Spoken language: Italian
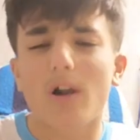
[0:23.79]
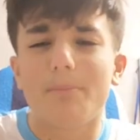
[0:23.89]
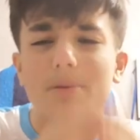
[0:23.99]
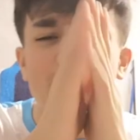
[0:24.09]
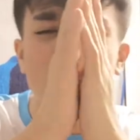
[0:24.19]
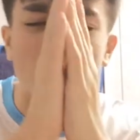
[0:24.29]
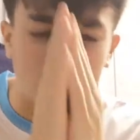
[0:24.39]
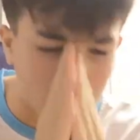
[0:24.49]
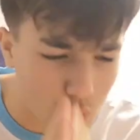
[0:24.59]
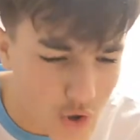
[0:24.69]
al primo
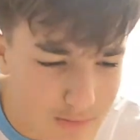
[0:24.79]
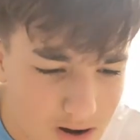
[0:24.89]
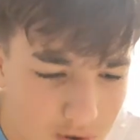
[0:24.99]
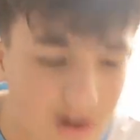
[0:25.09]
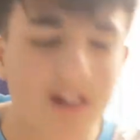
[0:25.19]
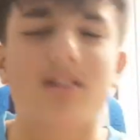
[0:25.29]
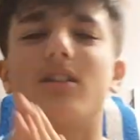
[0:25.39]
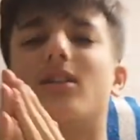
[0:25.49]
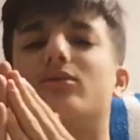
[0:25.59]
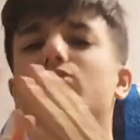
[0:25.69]
turno, ma non a
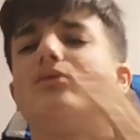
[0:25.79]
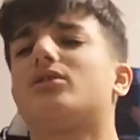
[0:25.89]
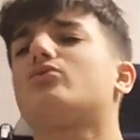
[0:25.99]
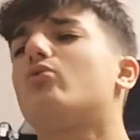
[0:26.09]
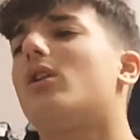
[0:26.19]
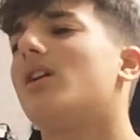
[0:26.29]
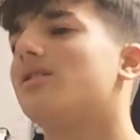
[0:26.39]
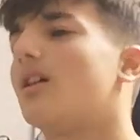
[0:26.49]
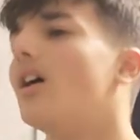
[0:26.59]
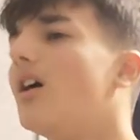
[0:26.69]
dire su una
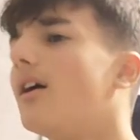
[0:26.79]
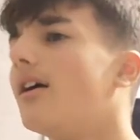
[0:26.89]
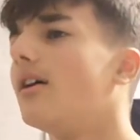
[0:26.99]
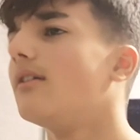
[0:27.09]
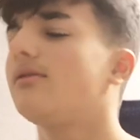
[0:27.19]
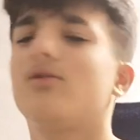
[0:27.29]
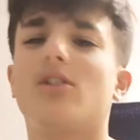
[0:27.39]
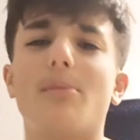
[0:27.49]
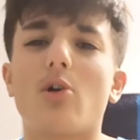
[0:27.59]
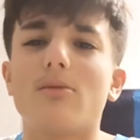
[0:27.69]
squadra.
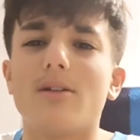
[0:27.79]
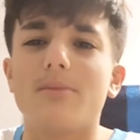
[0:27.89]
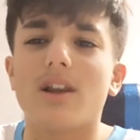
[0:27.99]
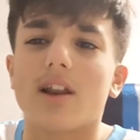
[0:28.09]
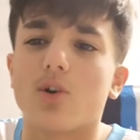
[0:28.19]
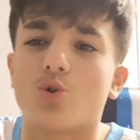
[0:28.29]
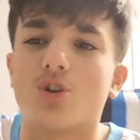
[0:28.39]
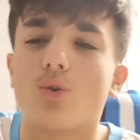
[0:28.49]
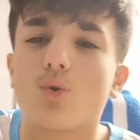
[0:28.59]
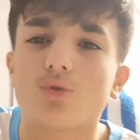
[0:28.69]
Tipo come il Milan che è
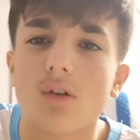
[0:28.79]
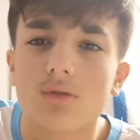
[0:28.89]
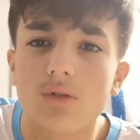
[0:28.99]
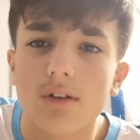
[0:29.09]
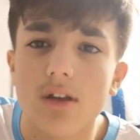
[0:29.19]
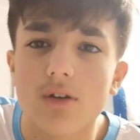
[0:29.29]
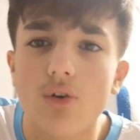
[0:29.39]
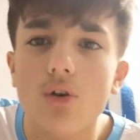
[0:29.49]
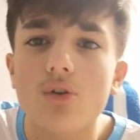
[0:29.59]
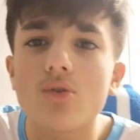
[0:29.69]
uscito contro il Torino.
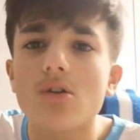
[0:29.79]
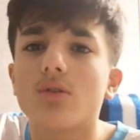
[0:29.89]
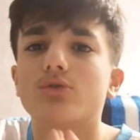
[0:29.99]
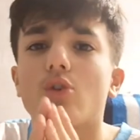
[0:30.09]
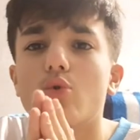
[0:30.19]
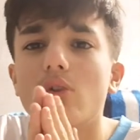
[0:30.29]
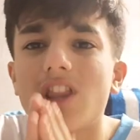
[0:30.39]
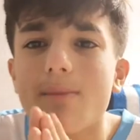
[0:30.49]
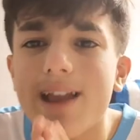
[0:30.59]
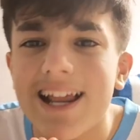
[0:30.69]
No, noi contro
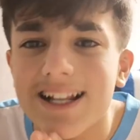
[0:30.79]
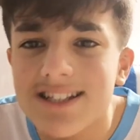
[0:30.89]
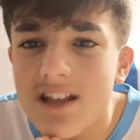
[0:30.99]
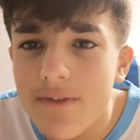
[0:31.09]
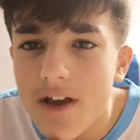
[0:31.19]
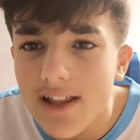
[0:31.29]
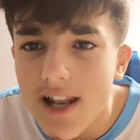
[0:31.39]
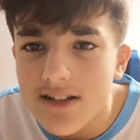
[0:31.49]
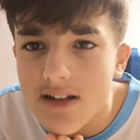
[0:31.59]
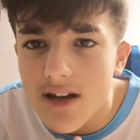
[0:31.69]
l'ultima in classifica
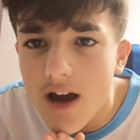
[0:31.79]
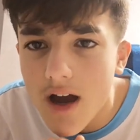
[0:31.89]
della Serie